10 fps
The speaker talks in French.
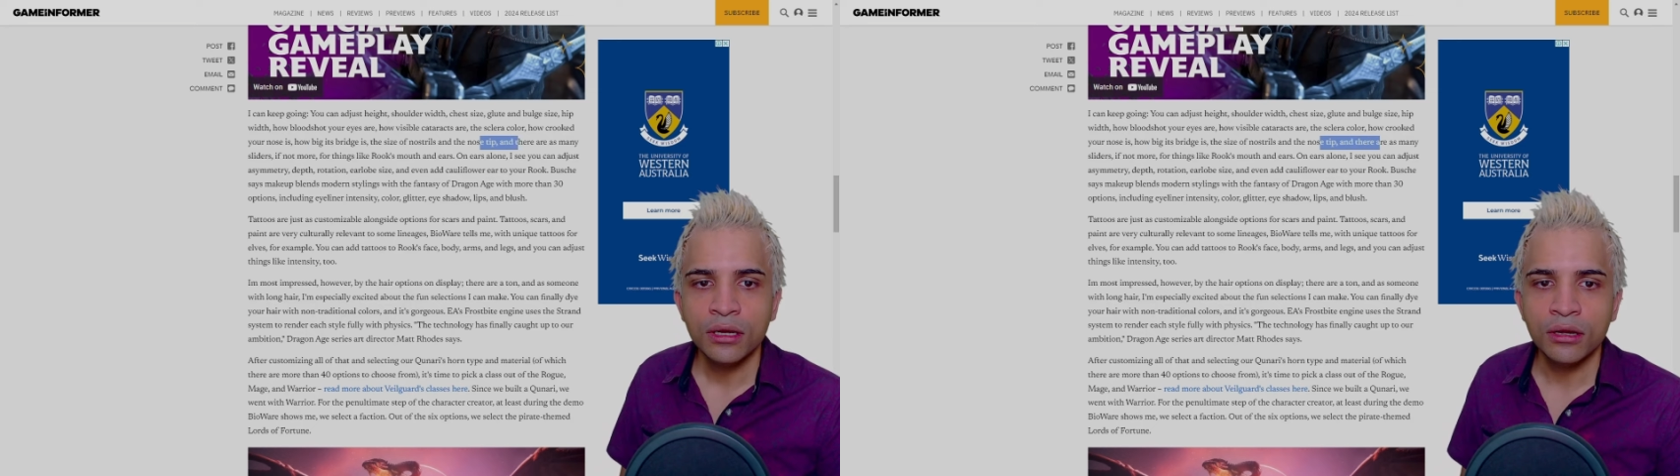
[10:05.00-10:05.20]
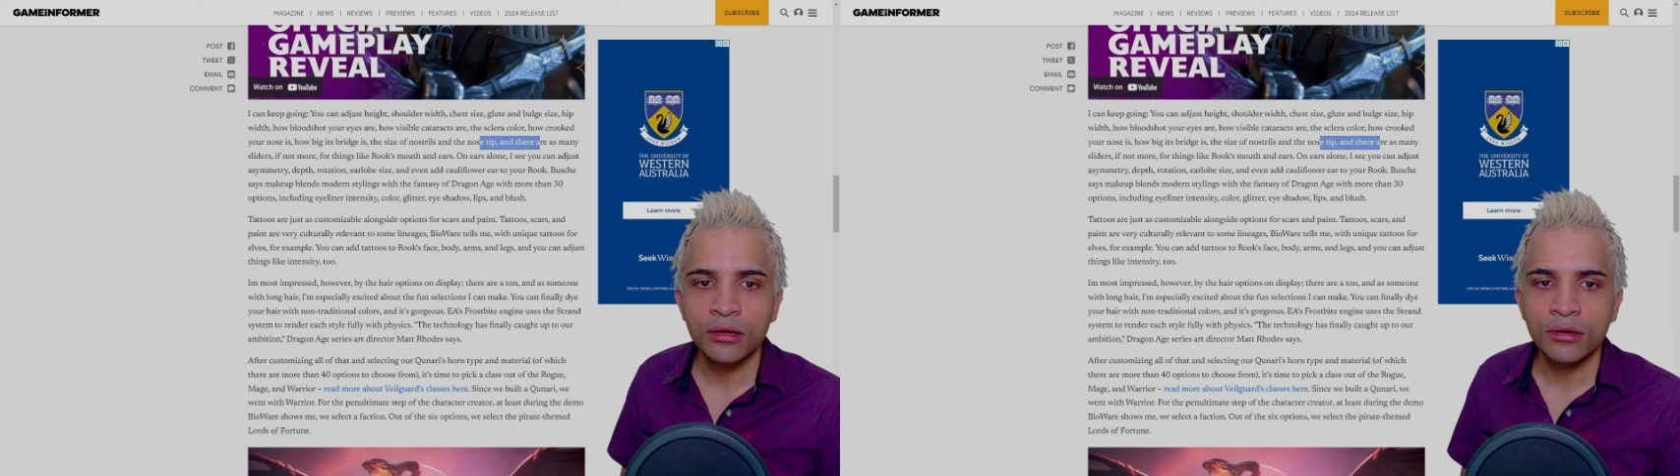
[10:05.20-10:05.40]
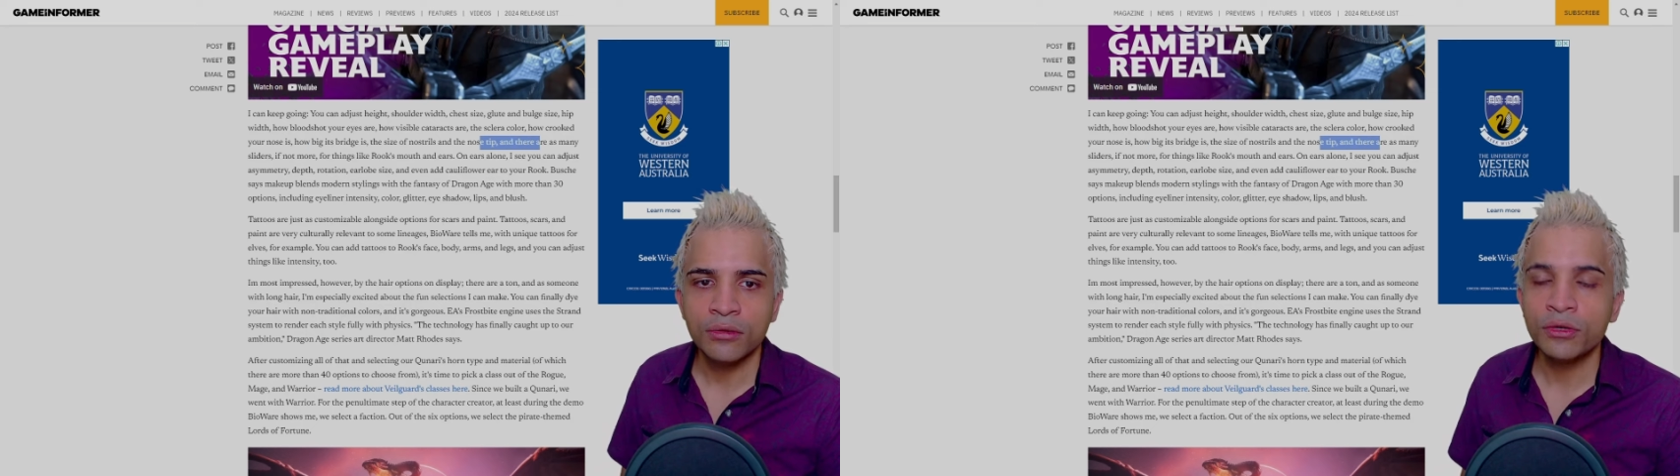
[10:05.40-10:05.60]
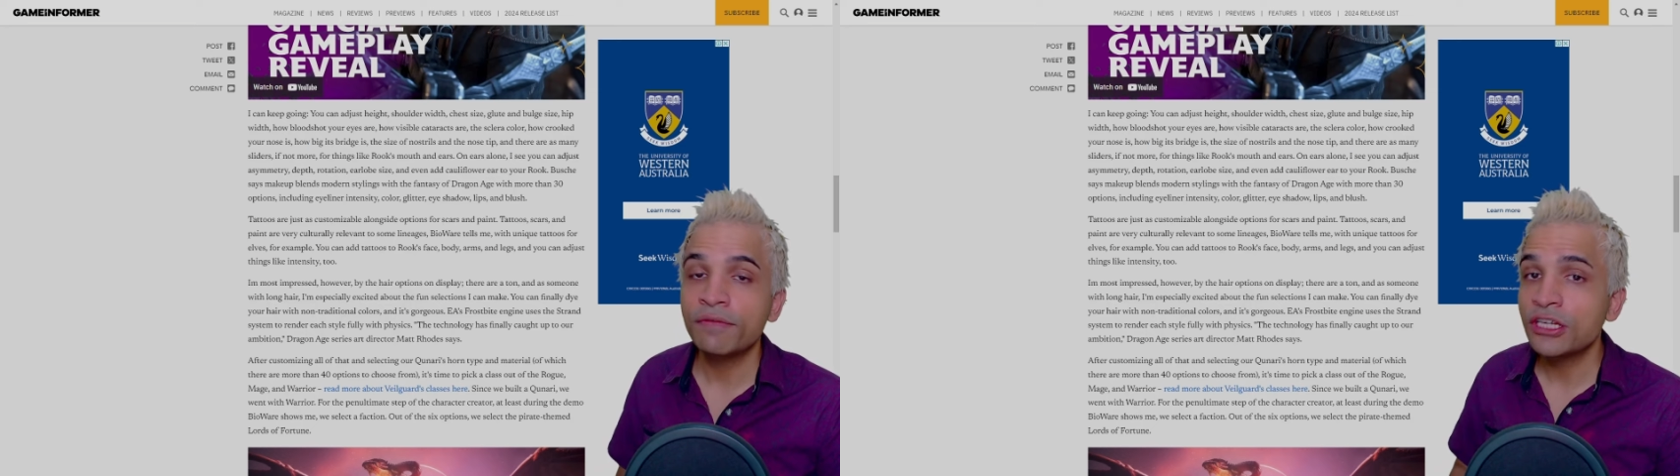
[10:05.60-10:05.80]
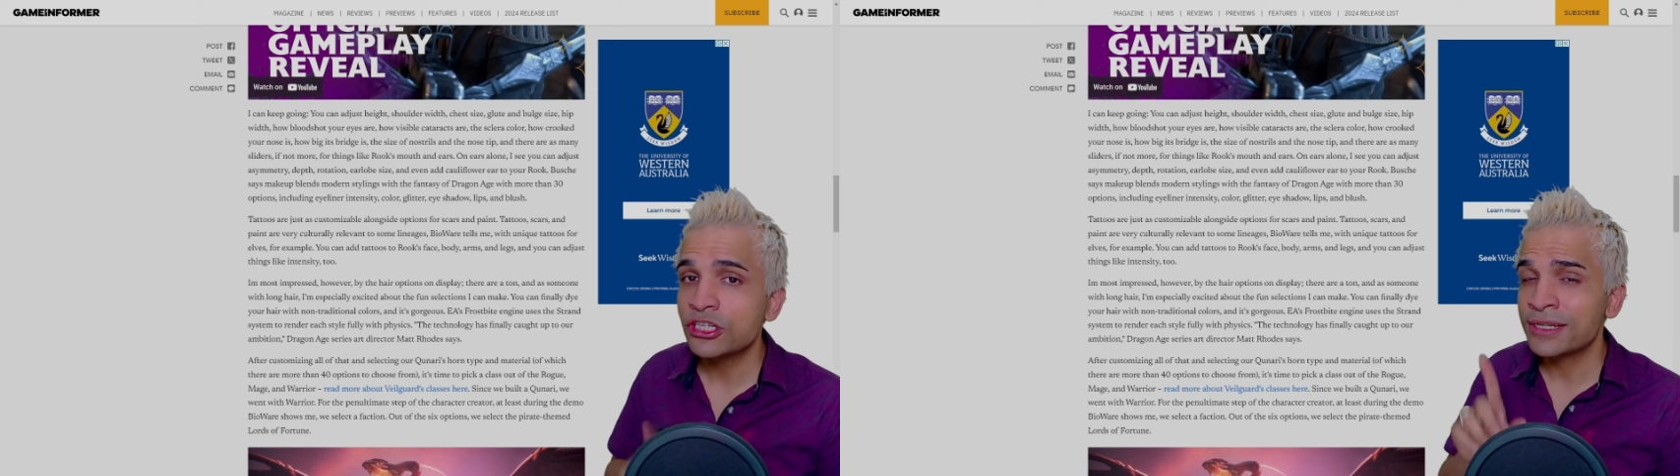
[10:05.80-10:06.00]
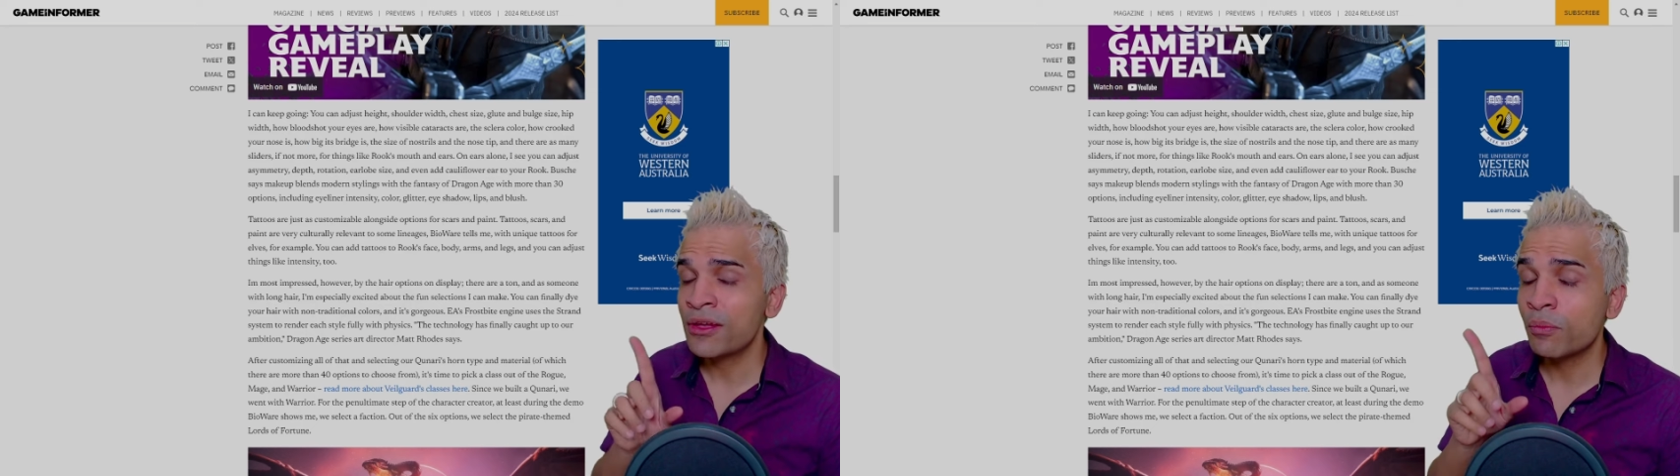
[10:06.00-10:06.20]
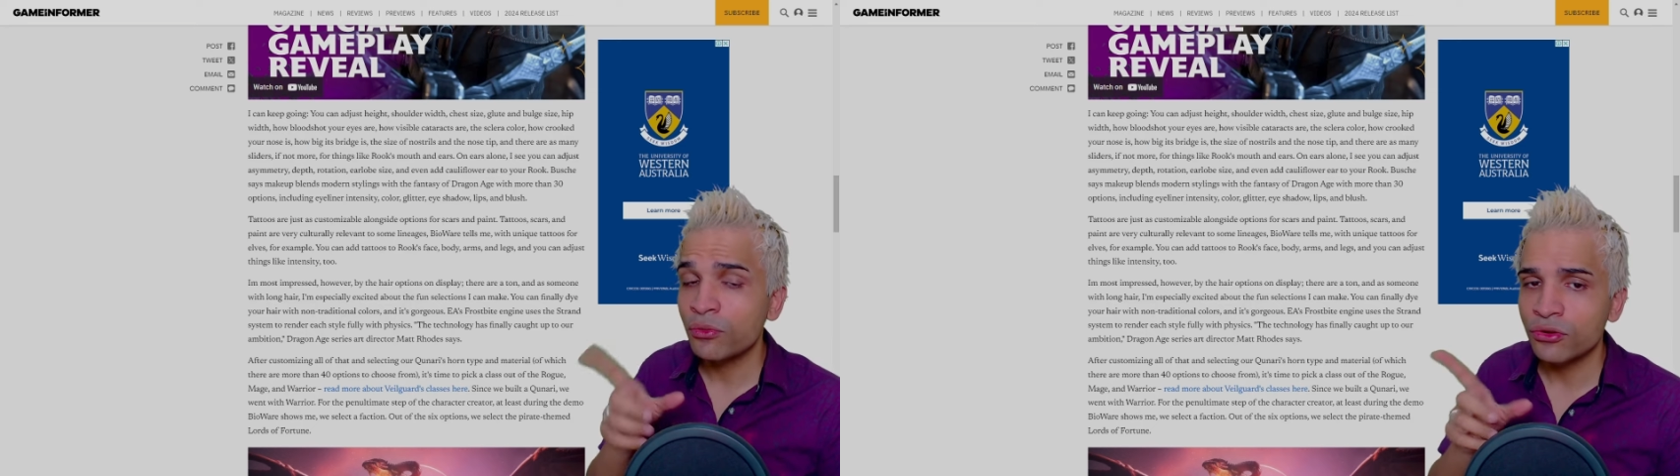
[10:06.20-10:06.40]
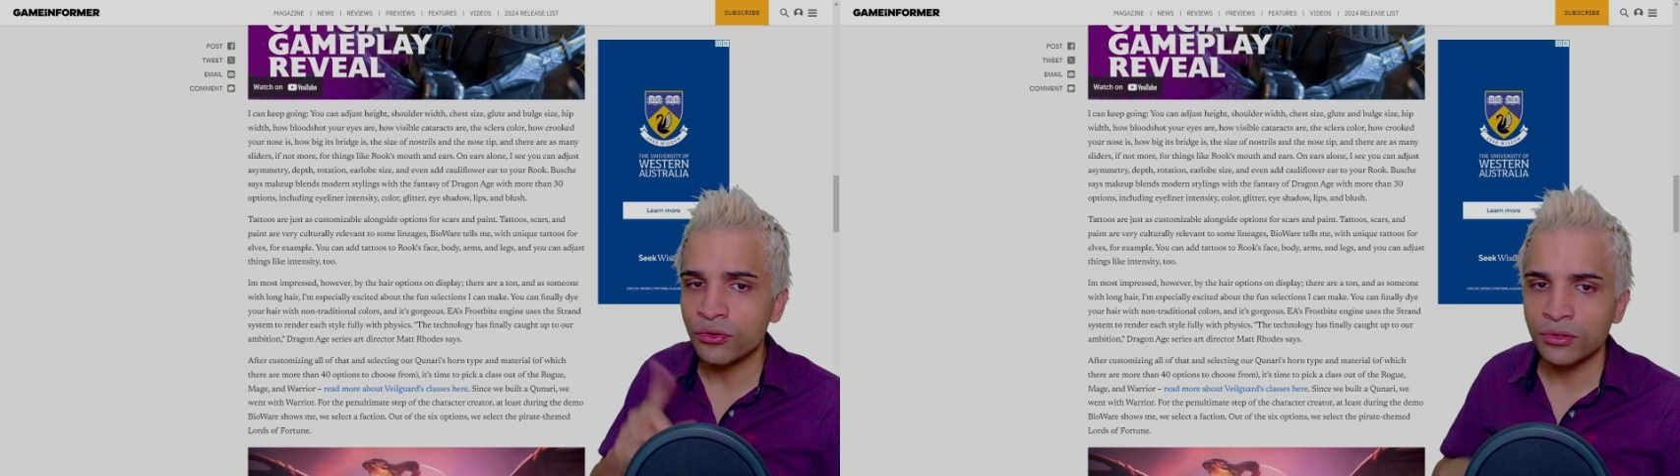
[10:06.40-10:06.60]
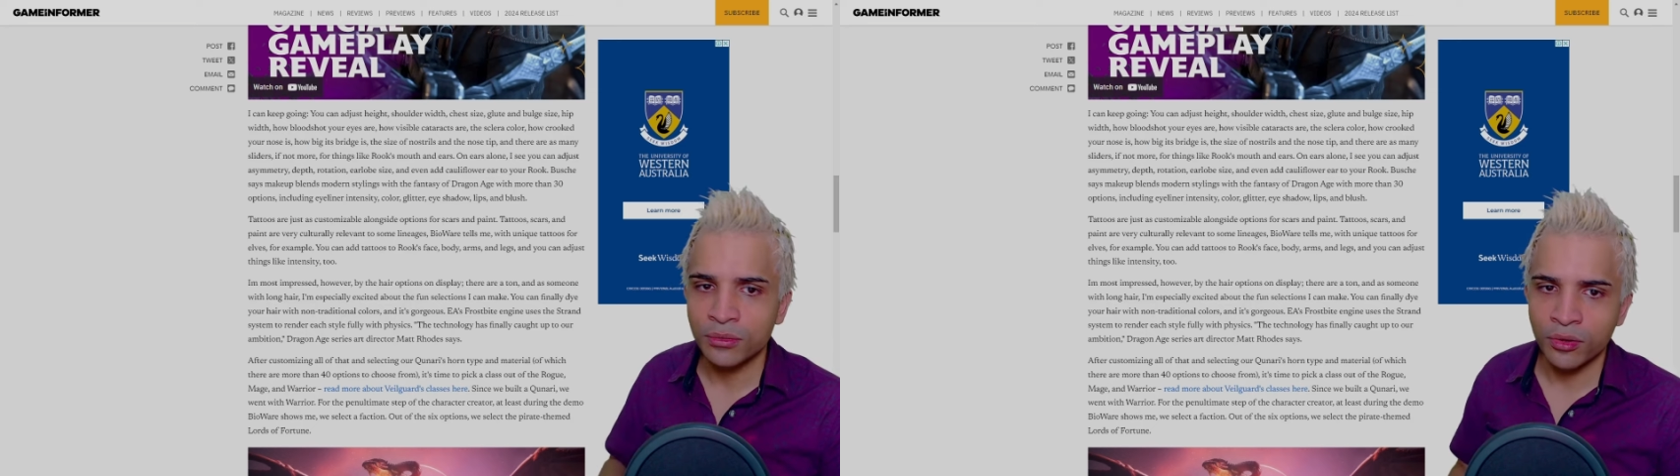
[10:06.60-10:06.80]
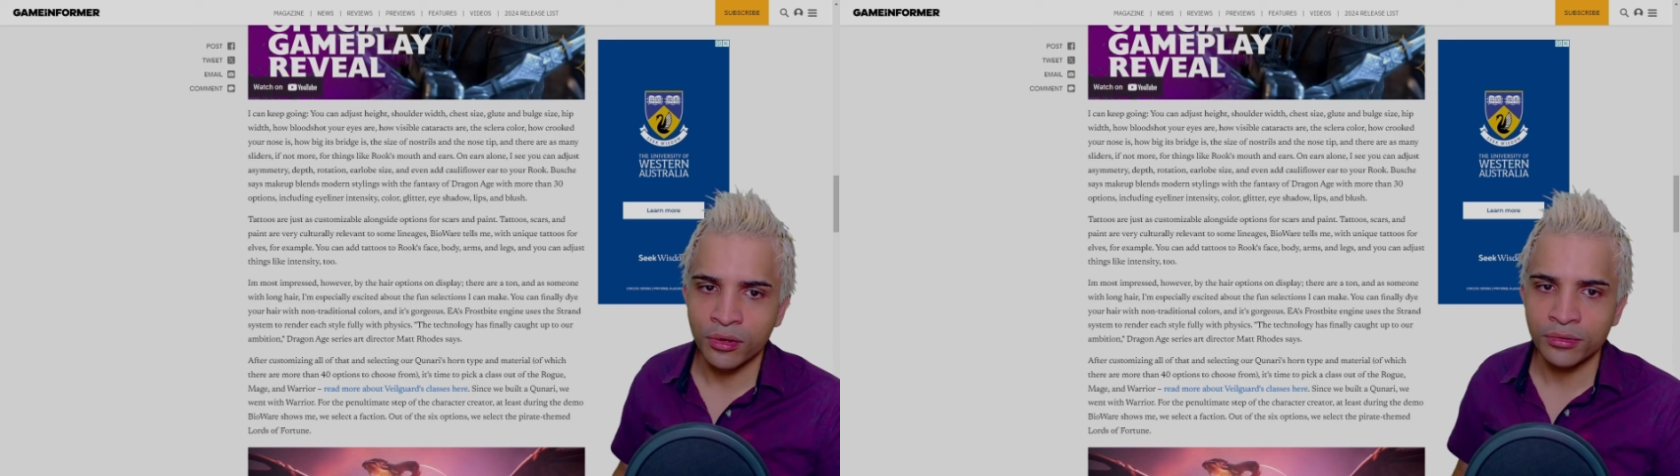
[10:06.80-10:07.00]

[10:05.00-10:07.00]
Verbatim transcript: Euh, on avait déjà ça un peu dans euh,